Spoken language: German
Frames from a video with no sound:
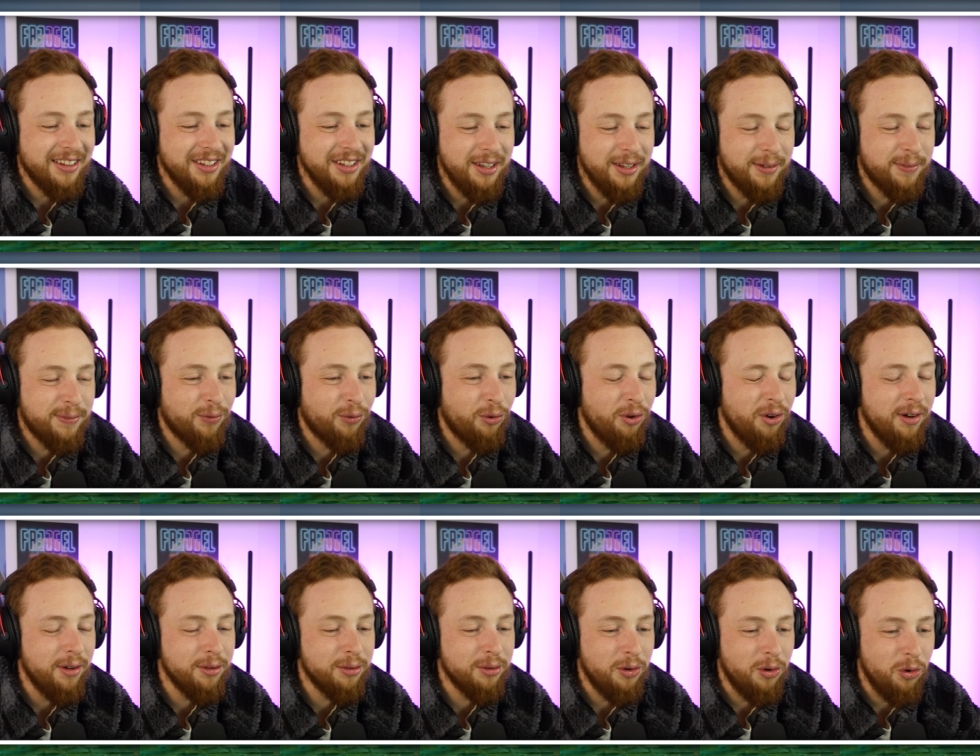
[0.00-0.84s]
Hat er nicht
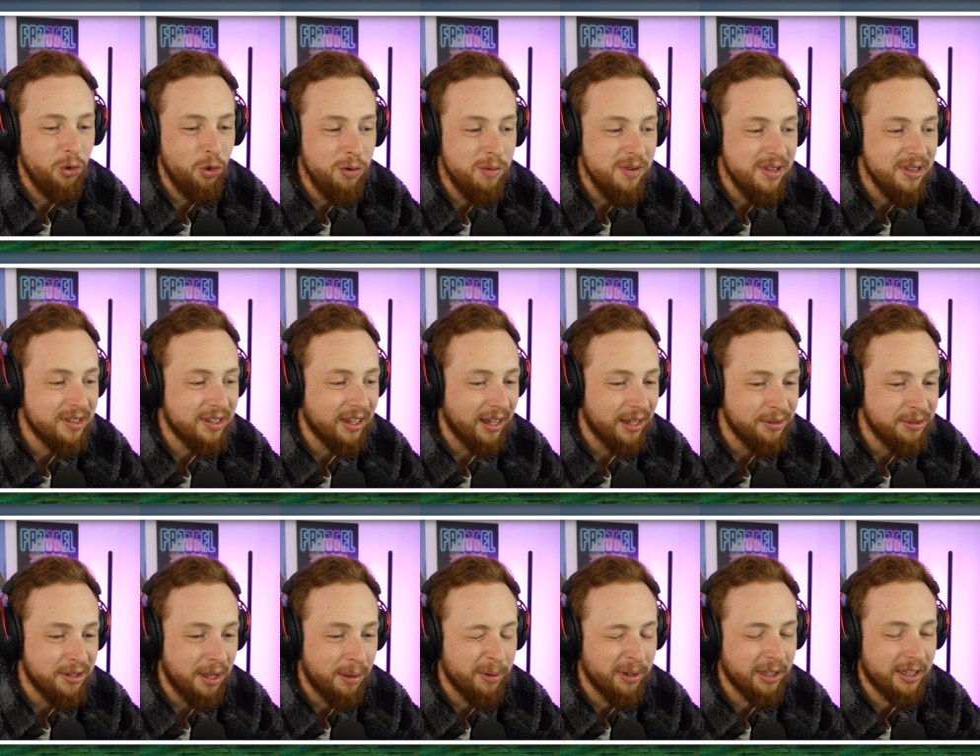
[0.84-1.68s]
früher so einen übelst
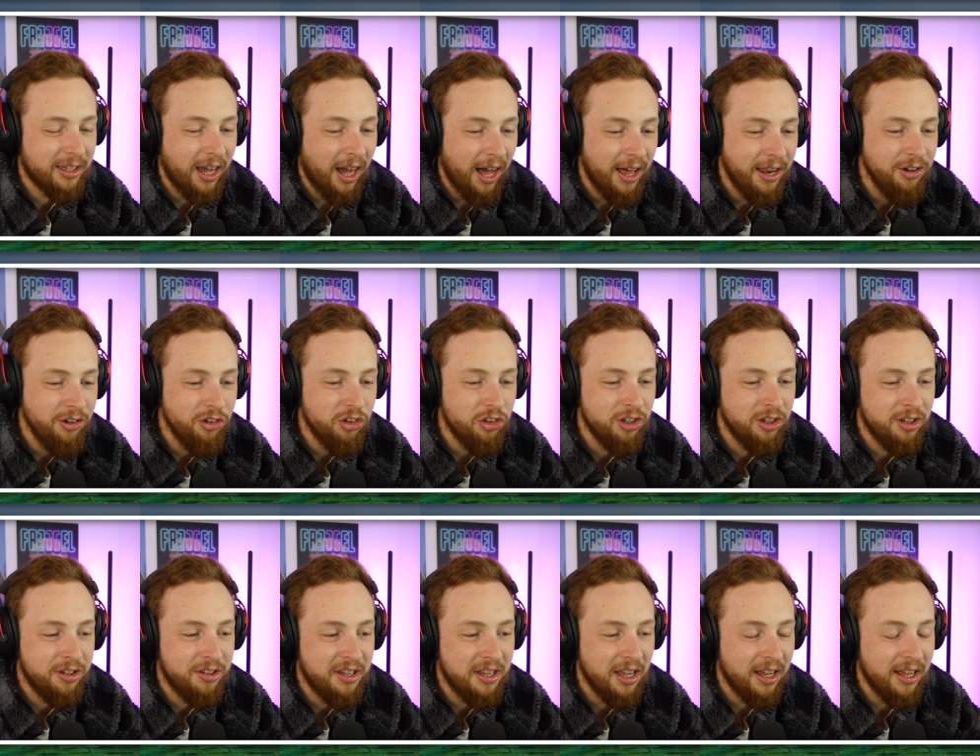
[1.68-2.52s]
krassen
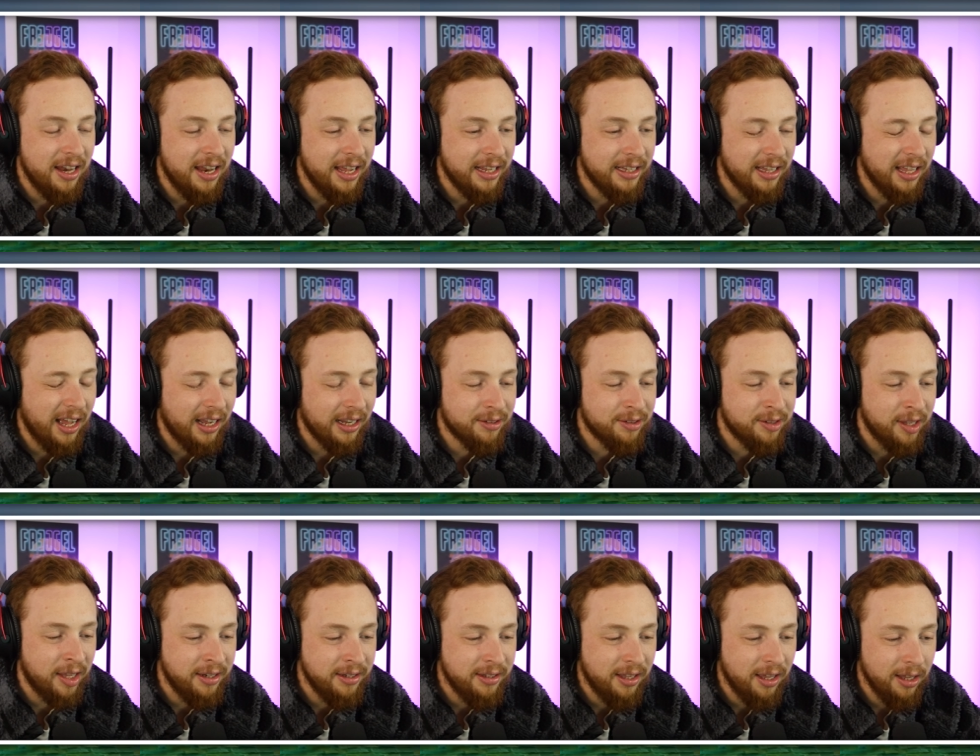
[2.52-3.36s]
amerikanischen Dialekt,
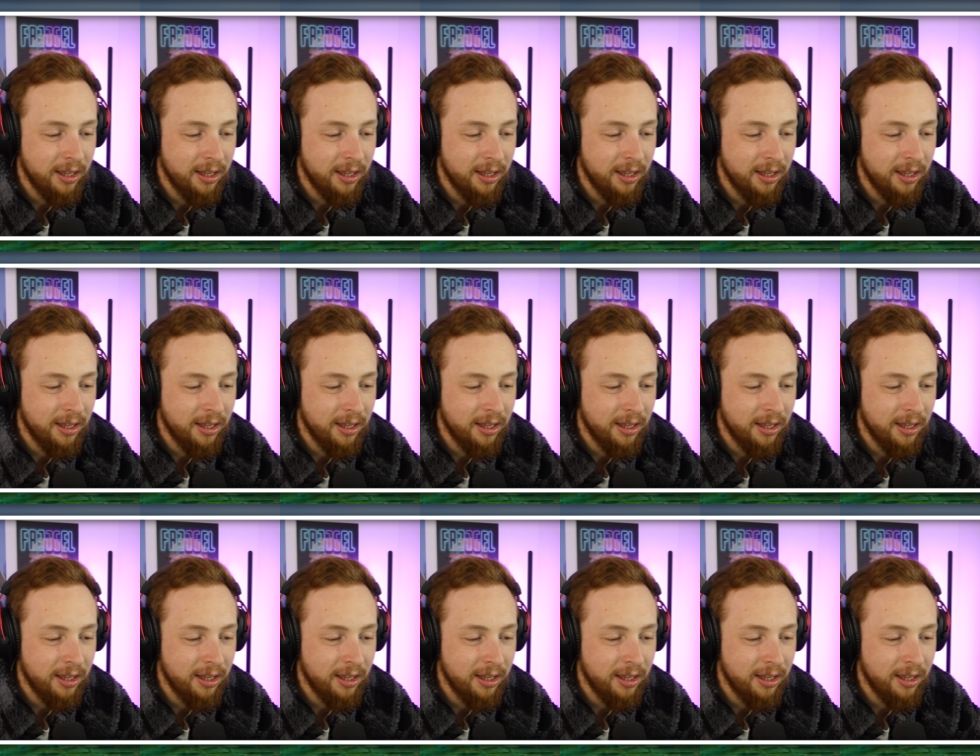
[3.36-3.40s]
Akzent